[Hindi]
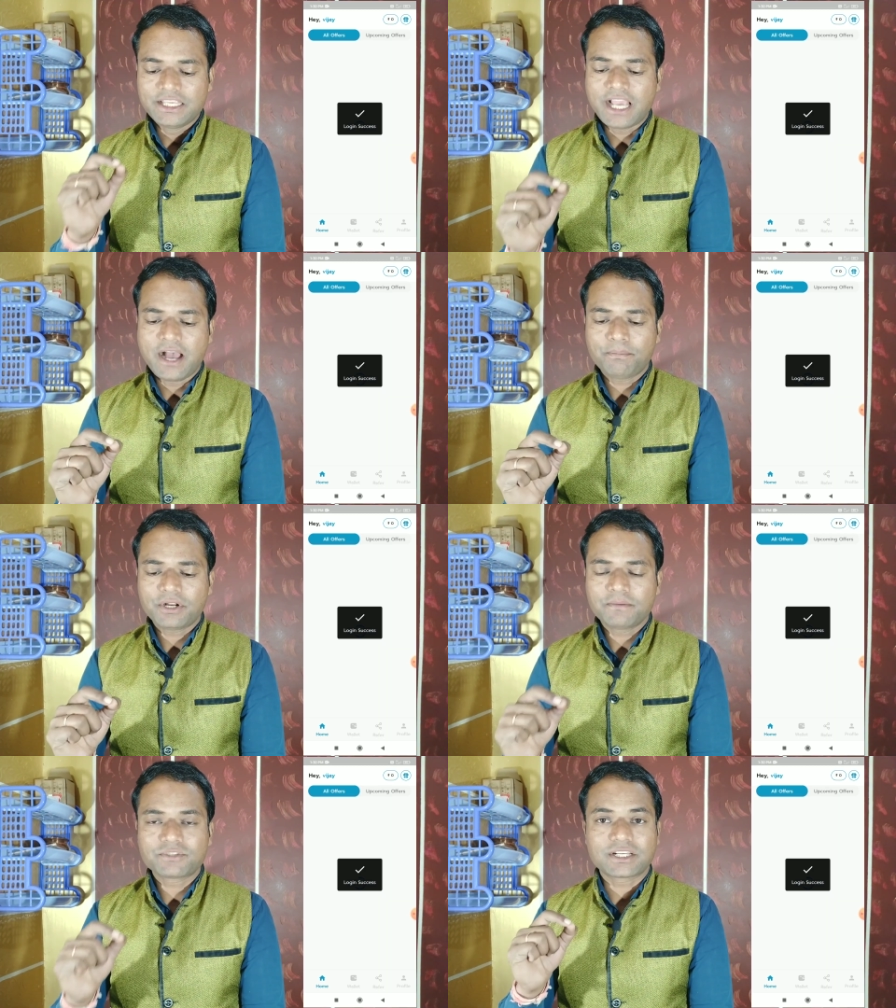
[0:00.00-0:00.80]
यहाँ
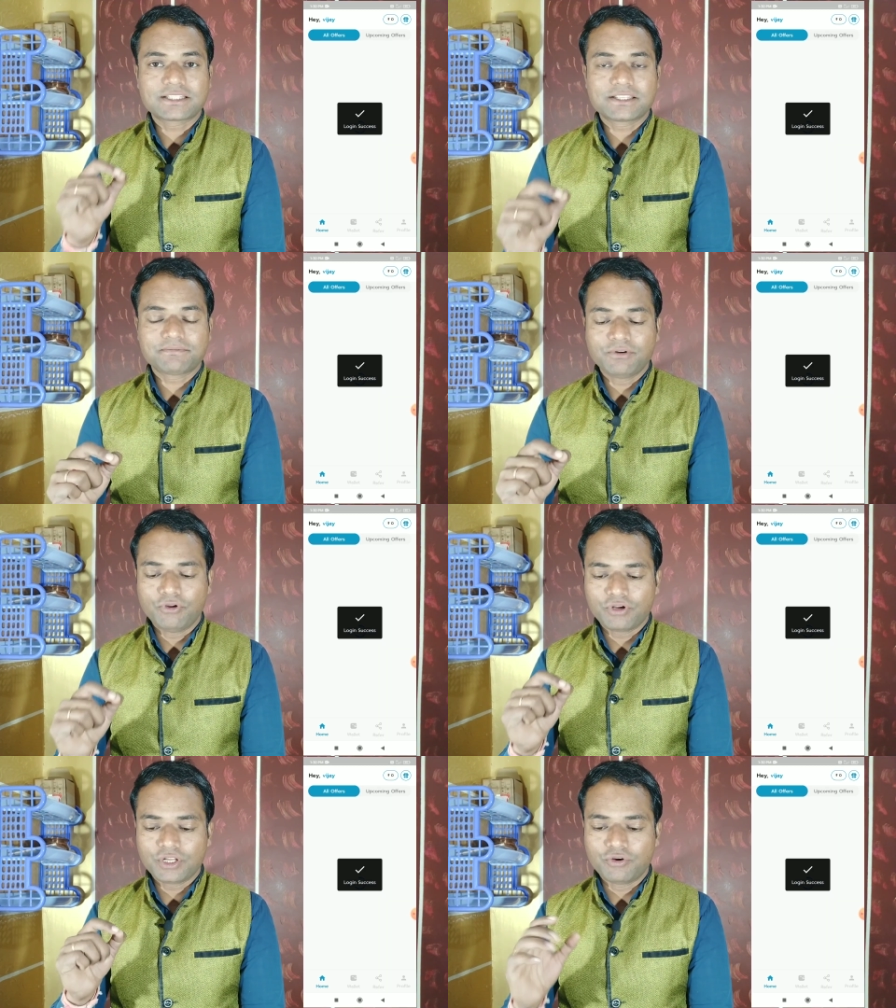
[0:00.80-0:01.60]
पर हम सक्सेसफुल
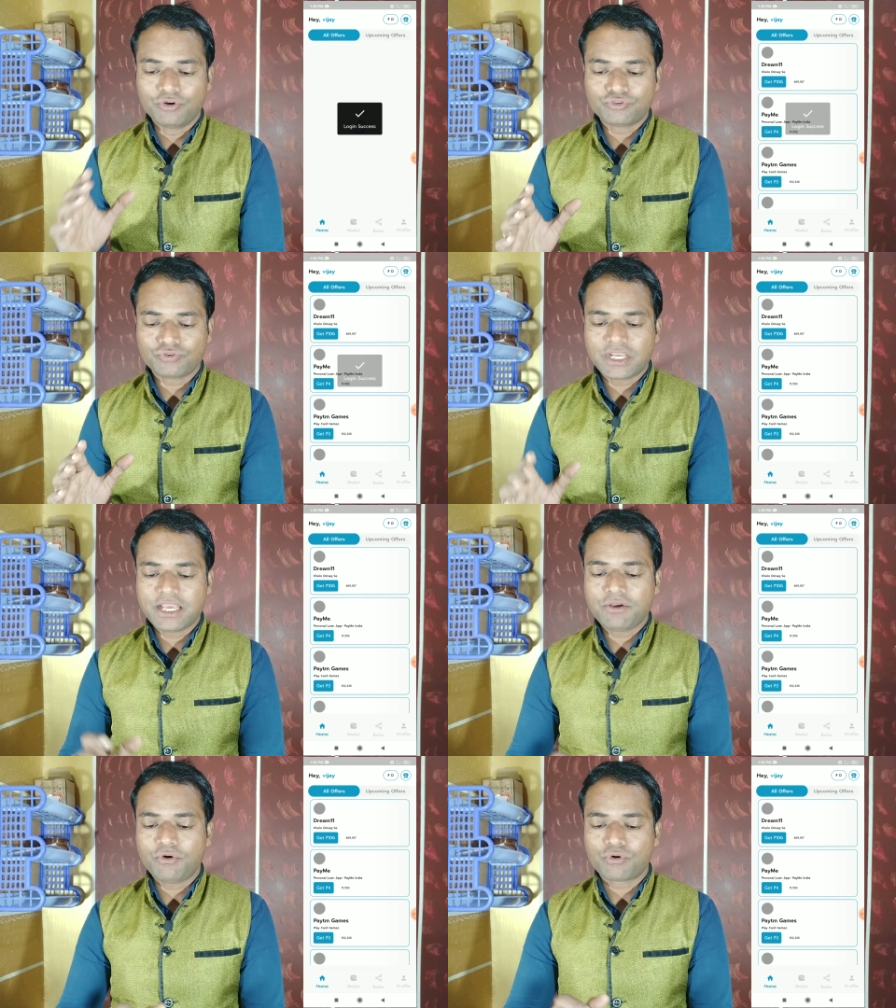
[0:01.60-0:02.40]
लॉगिन हो चुके
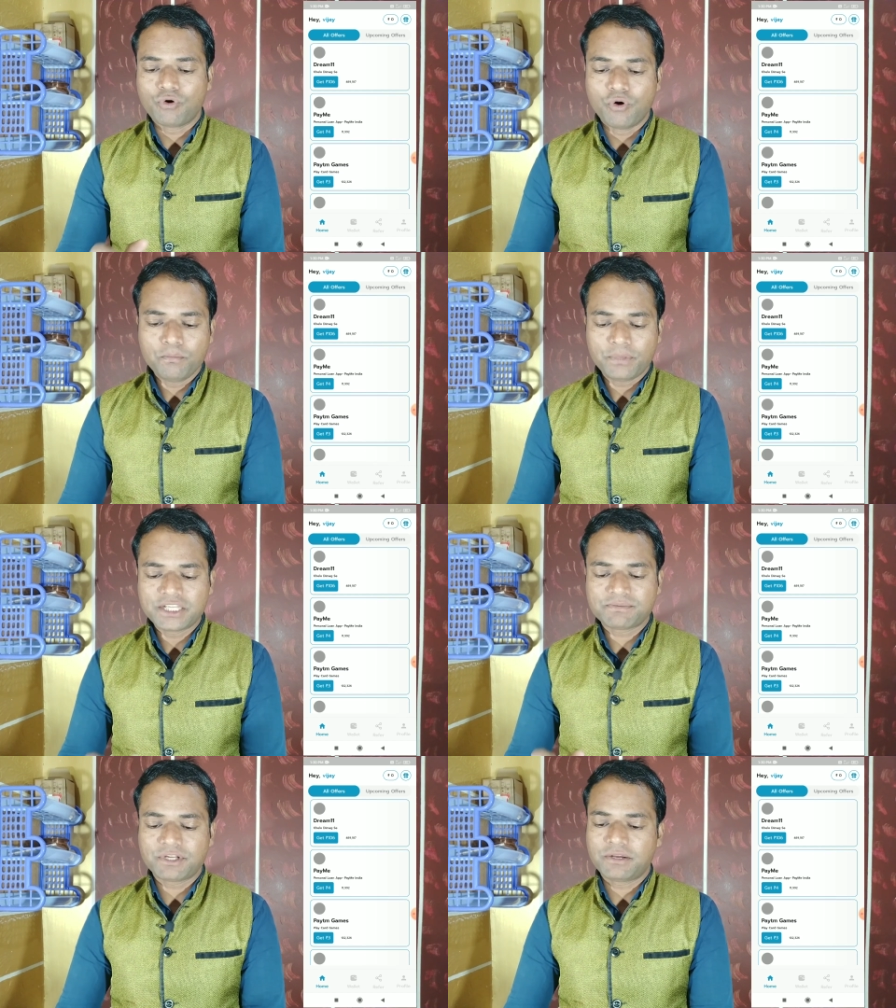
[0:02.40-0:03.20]
हैं और होम
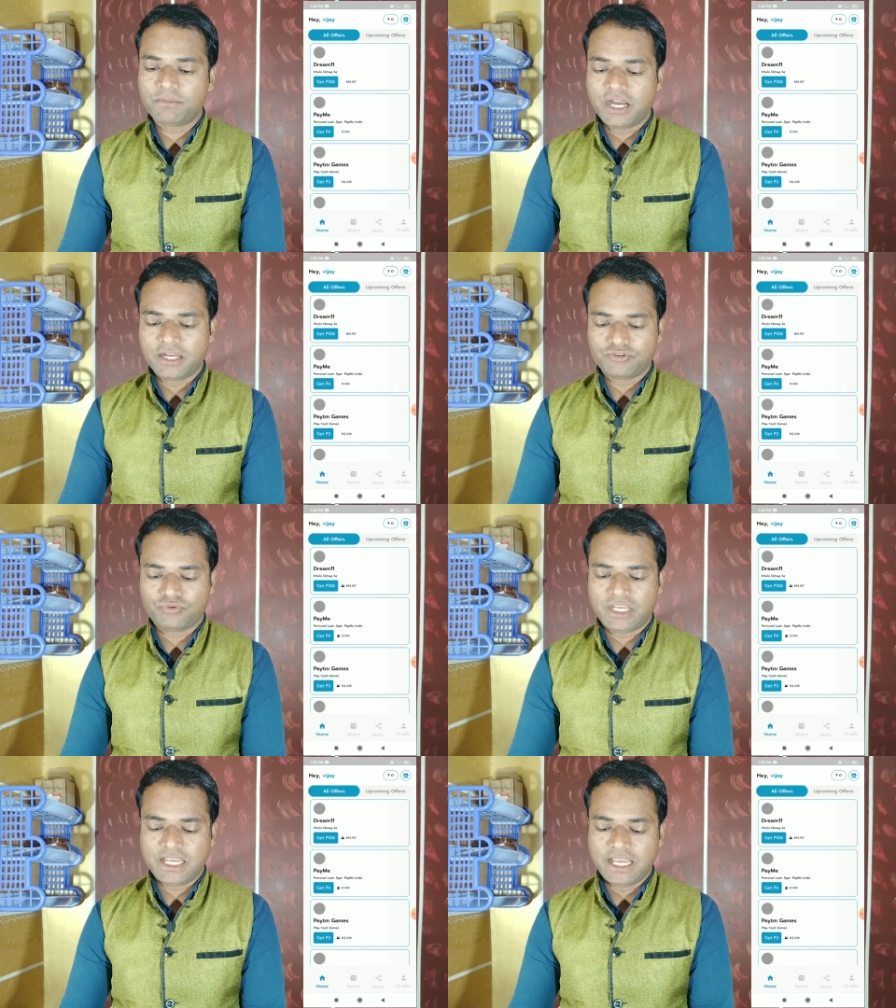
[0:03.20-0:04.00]
पेज पर हम आ
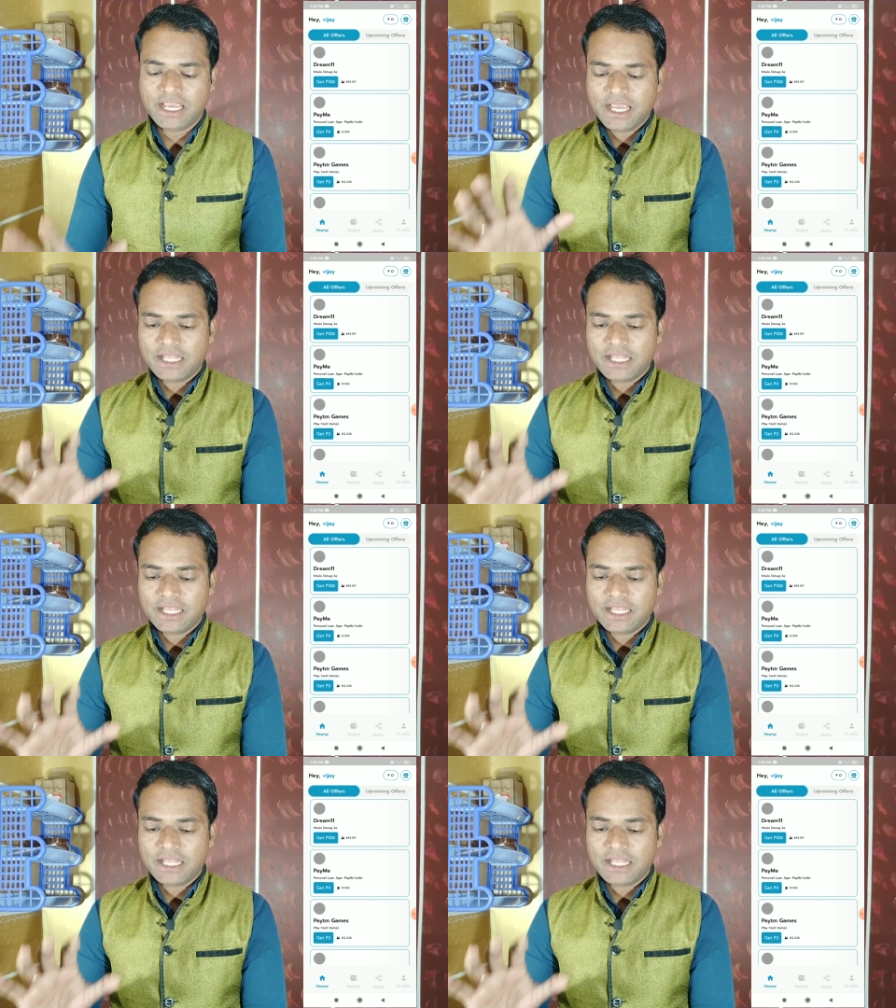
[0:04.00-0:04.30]
चुके हैं